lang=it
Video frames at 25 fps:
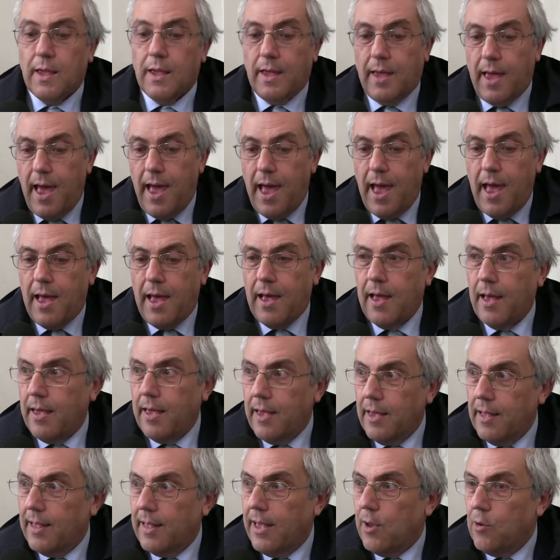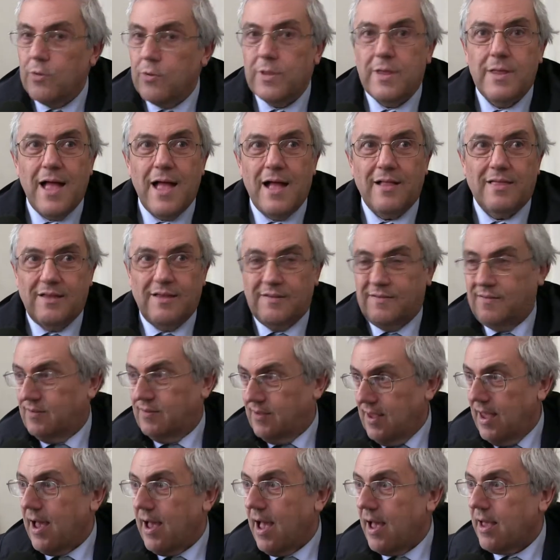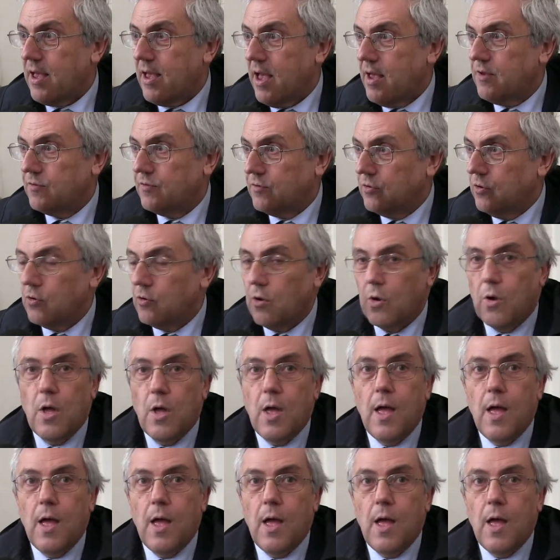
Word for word: che i leoni da tastiera riescono